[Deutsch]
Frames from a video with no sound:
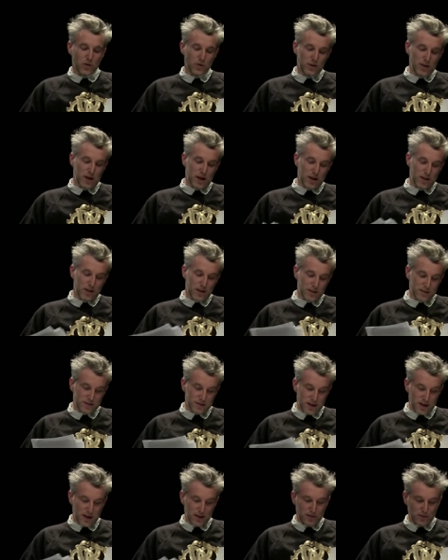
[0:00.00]
Und
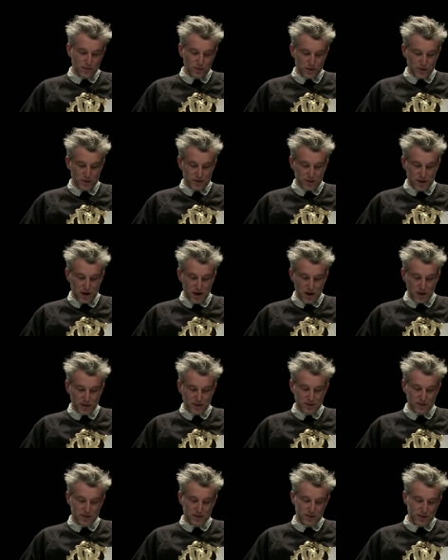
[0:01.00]
andererseits würde ich
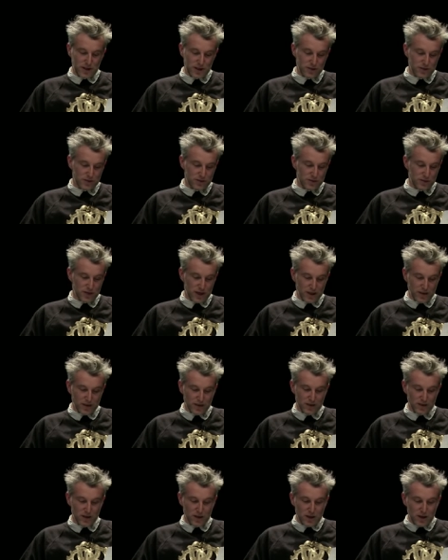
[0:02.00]
sagen, dass ein, so
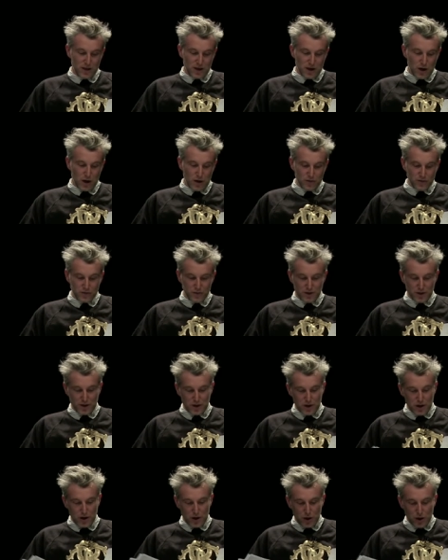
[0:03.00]
ein oft
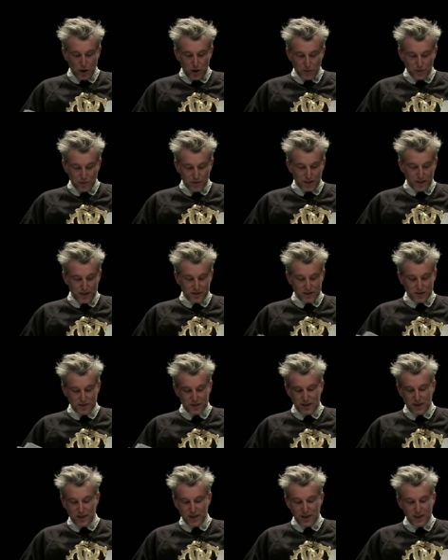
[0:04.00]

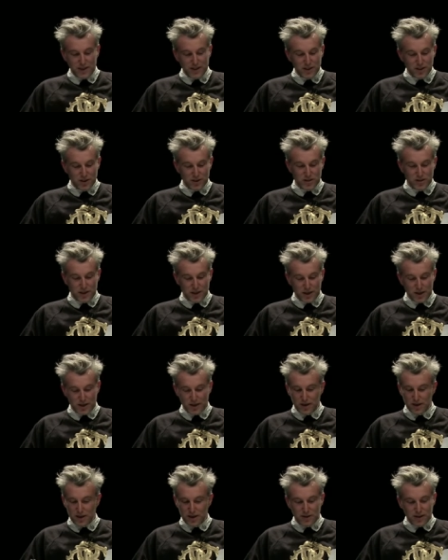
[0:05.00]
auftretende
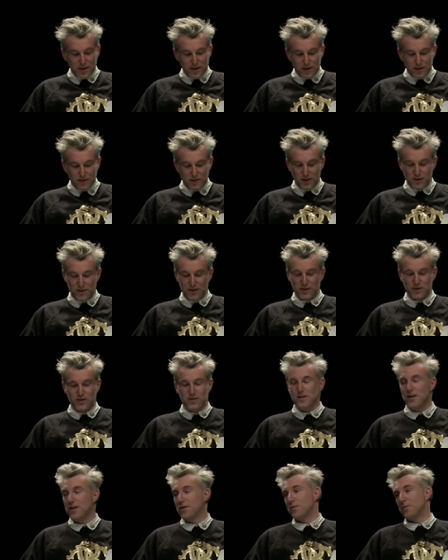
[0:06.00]

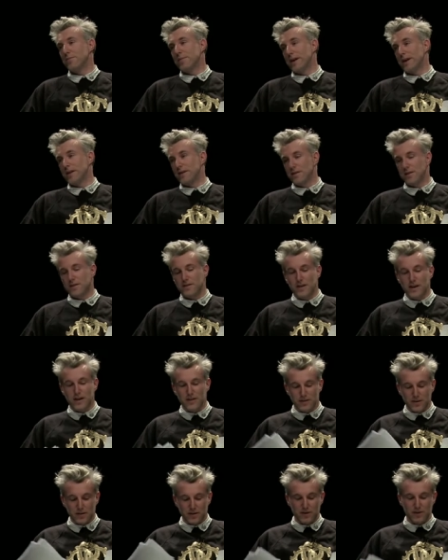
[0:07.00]
indisch-nativistischen Argument. Das
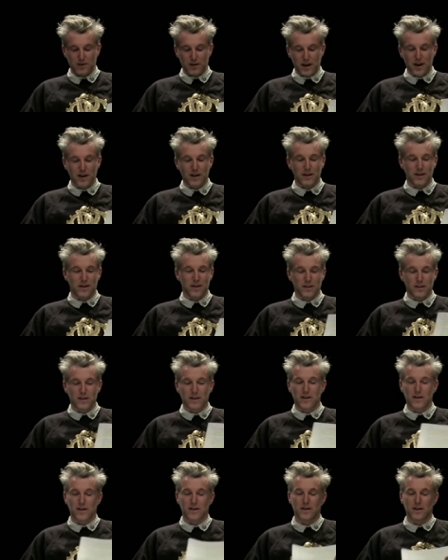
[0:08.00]
heißt, das ist eigentlich in,
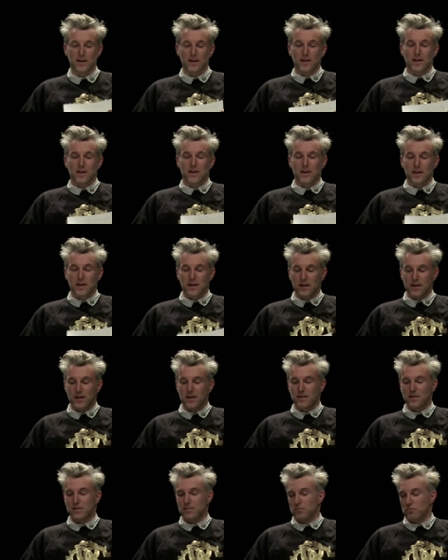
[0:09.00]
äh,
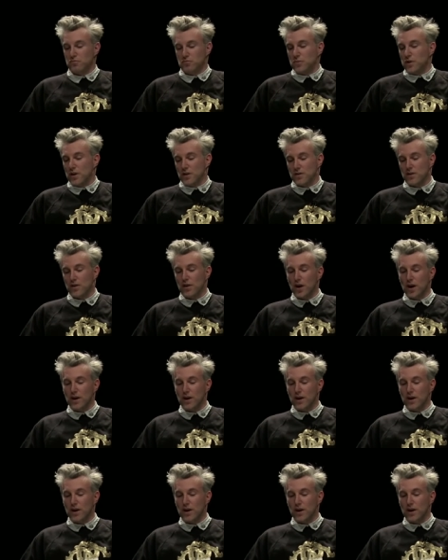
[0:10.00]
äh, das